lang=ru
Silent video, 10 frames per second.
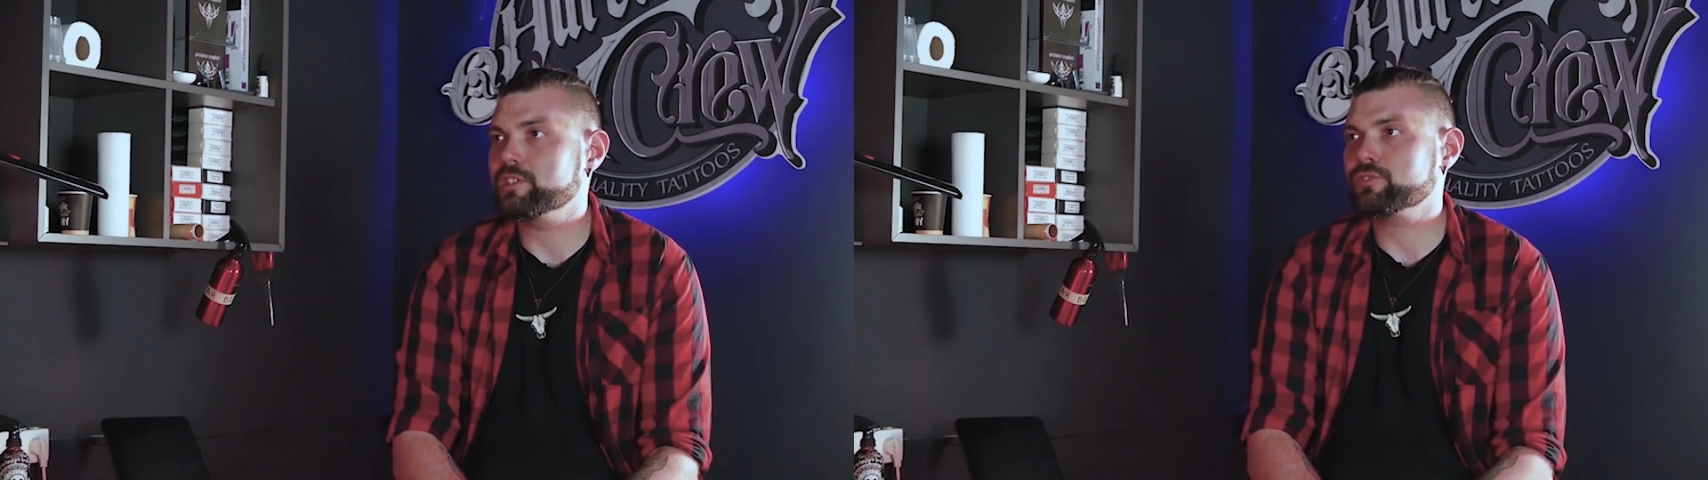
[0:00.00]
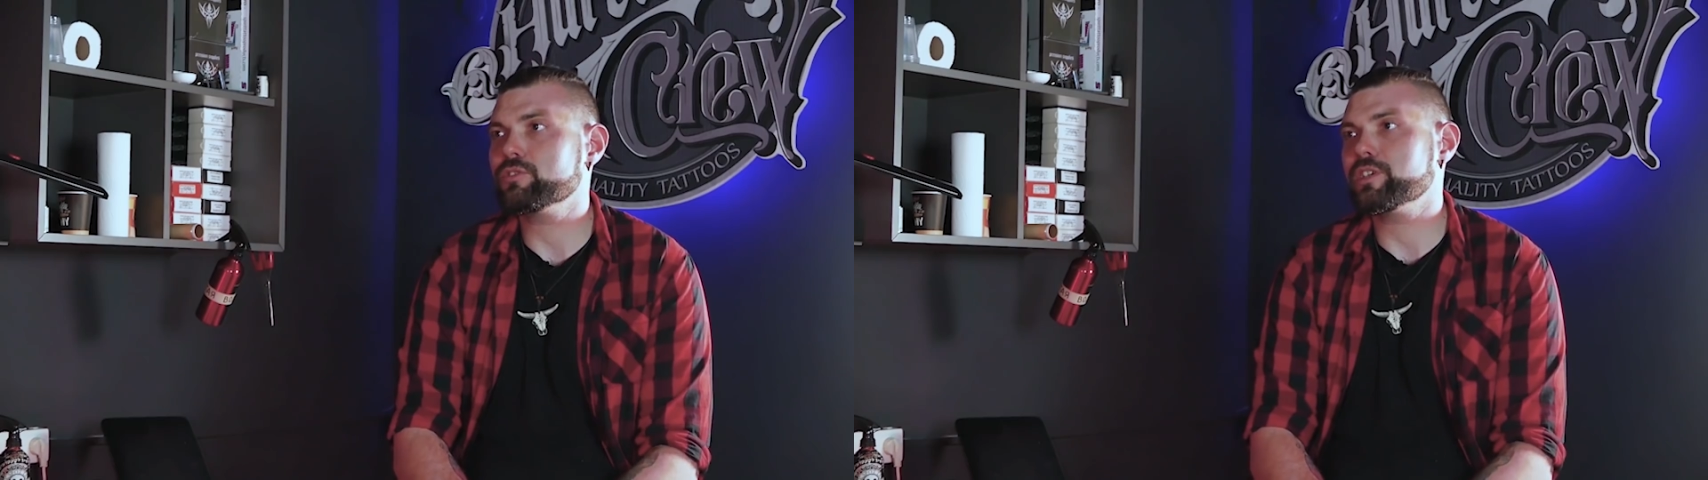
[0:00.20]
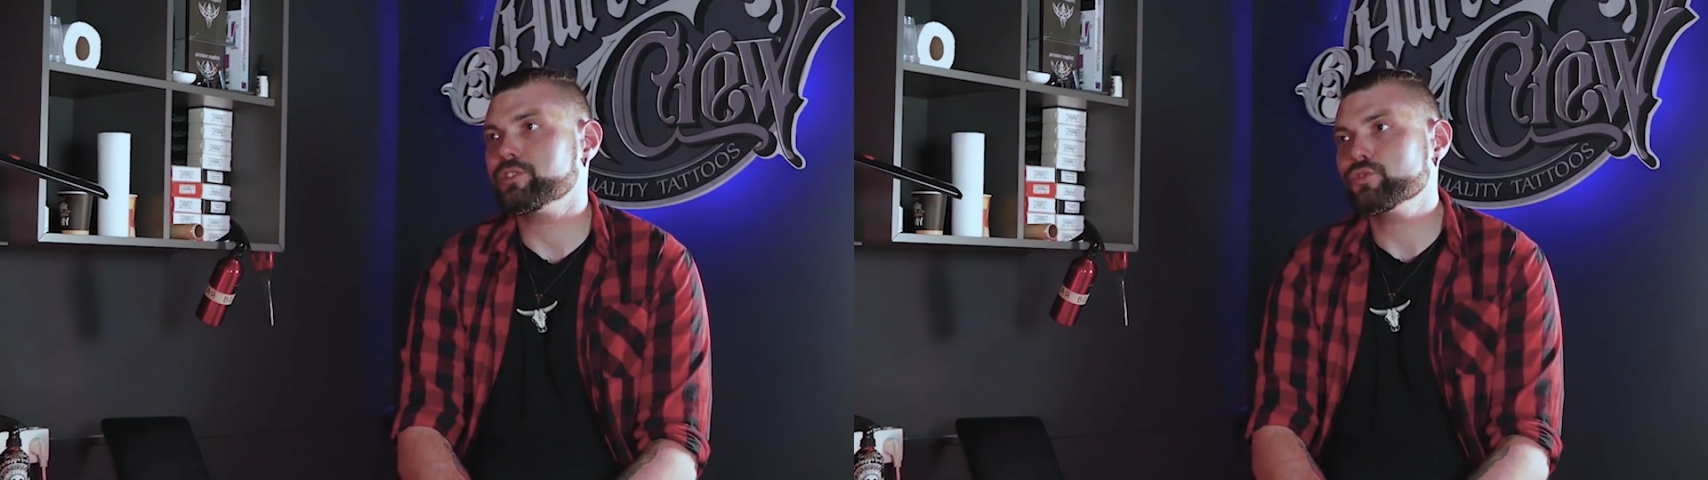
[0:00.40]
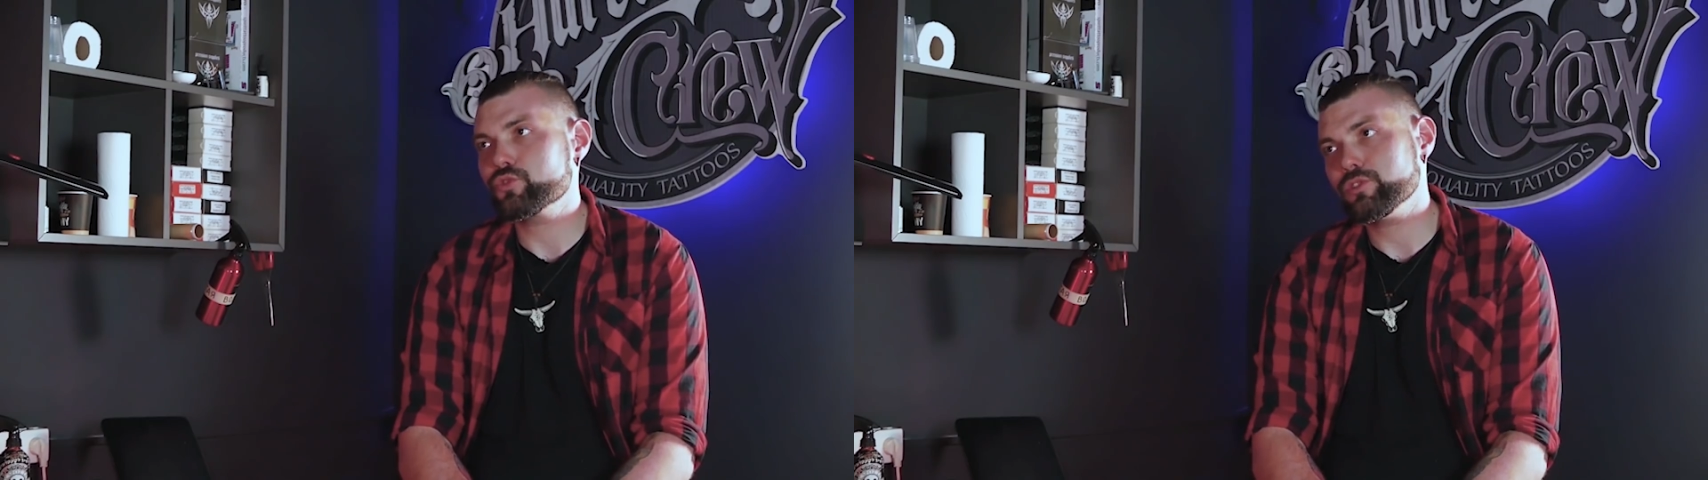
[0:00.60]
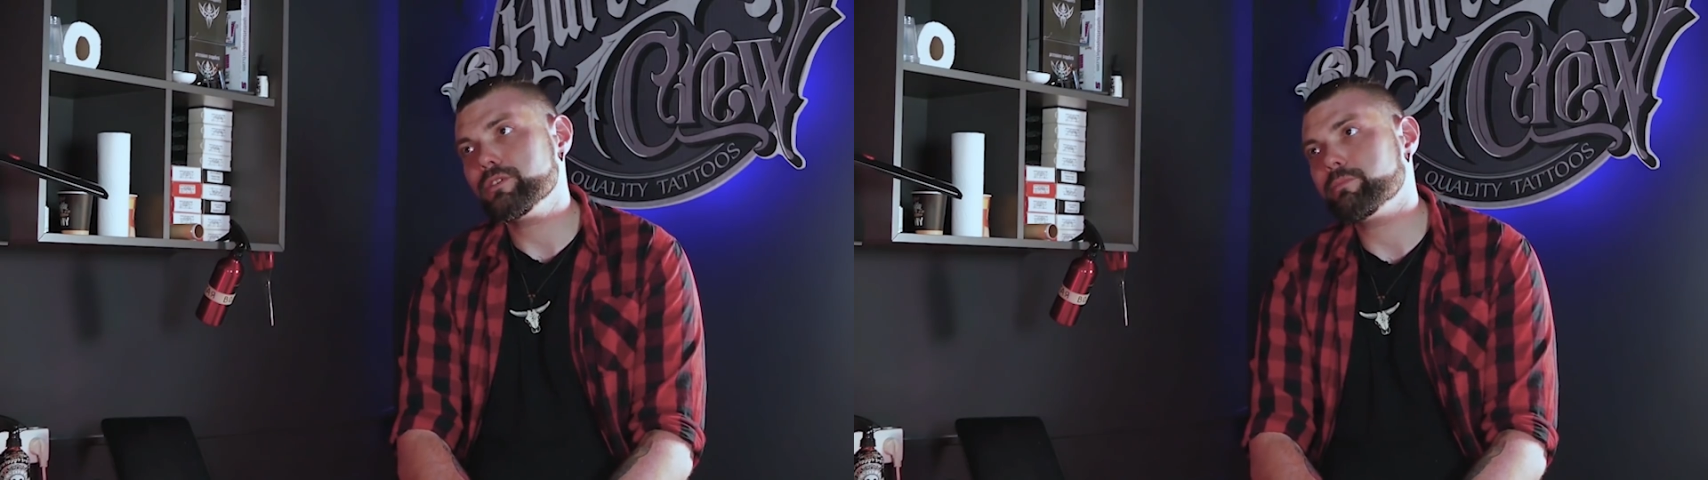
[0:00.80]
Насколько они
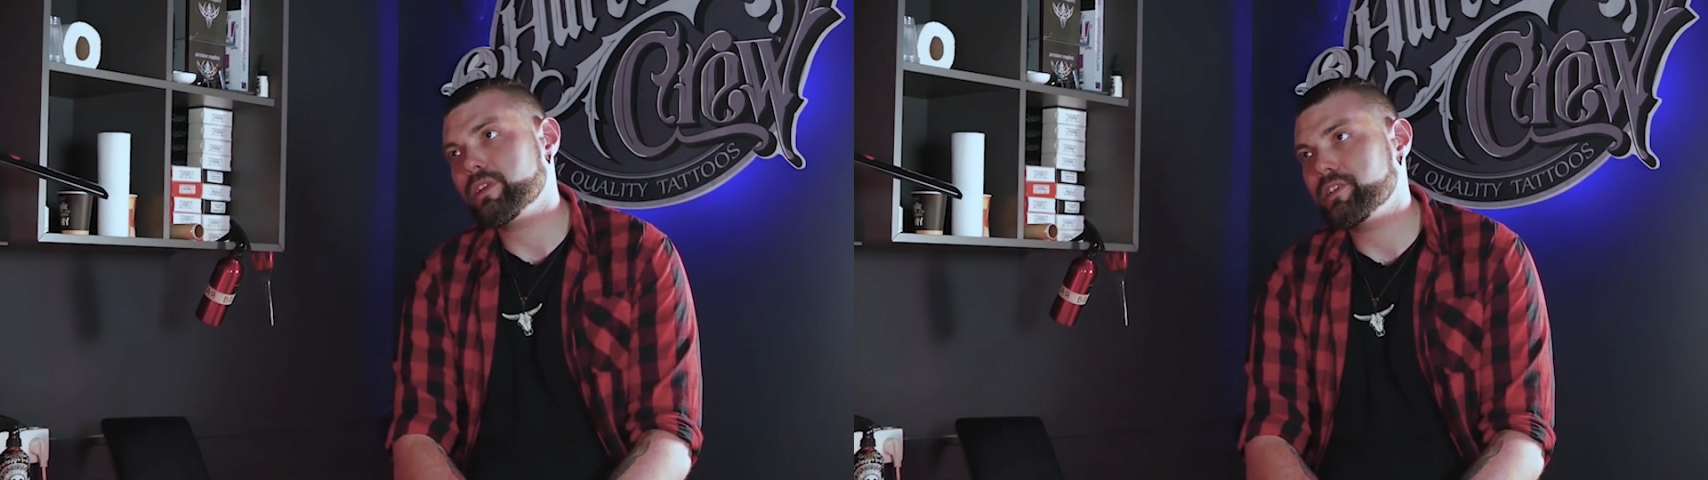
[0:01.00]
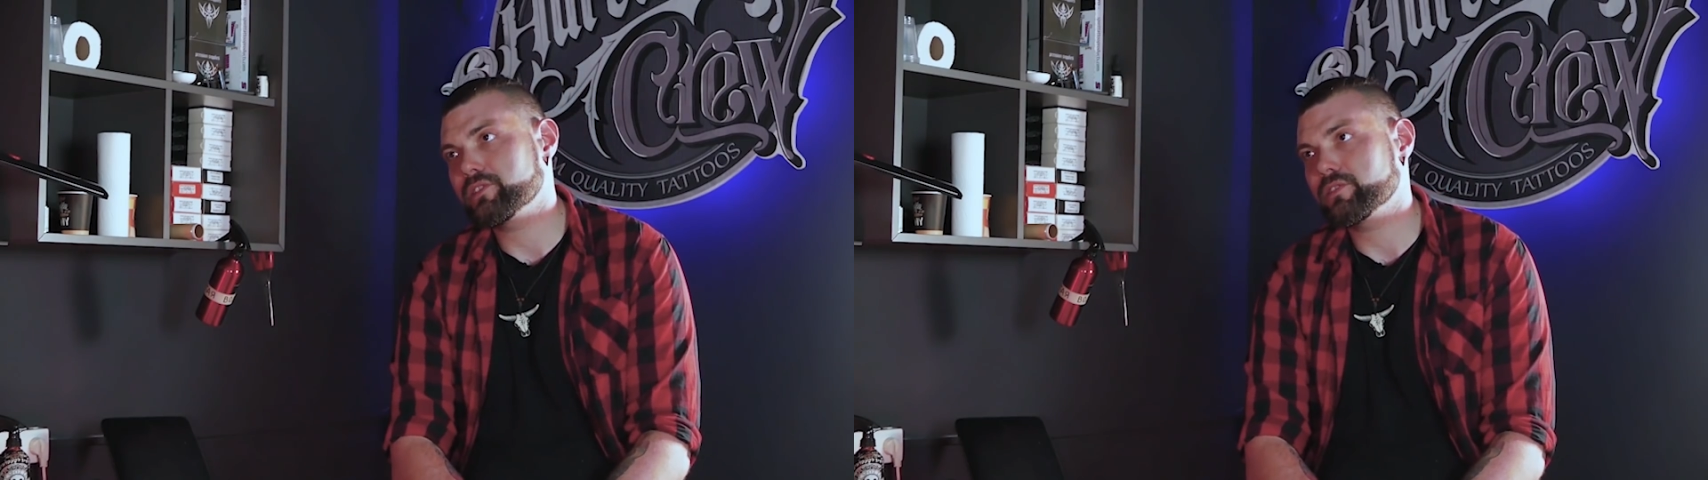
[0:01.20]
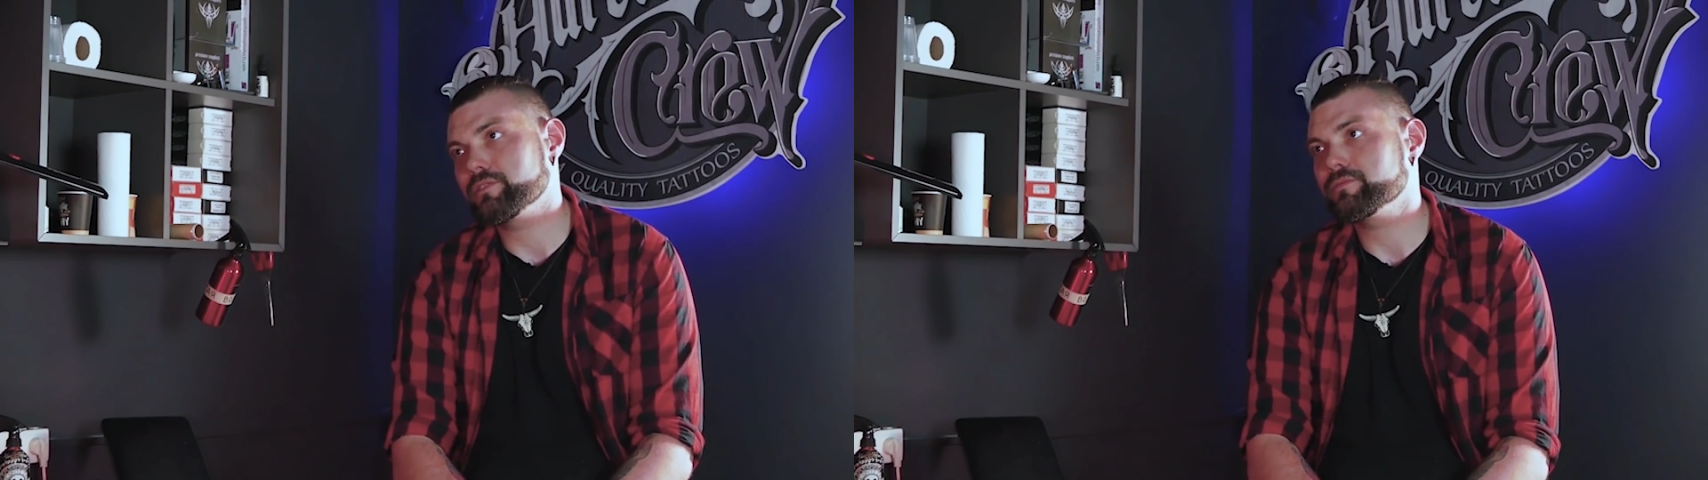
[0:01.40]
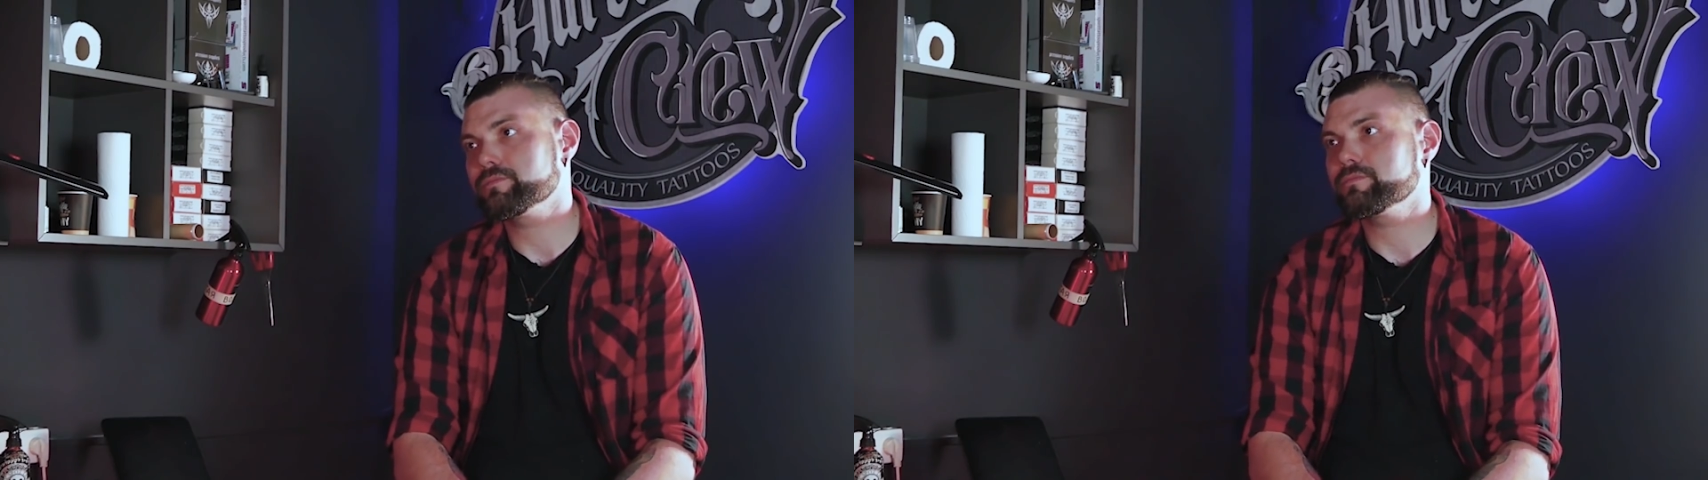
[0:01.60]
нужны и полезны?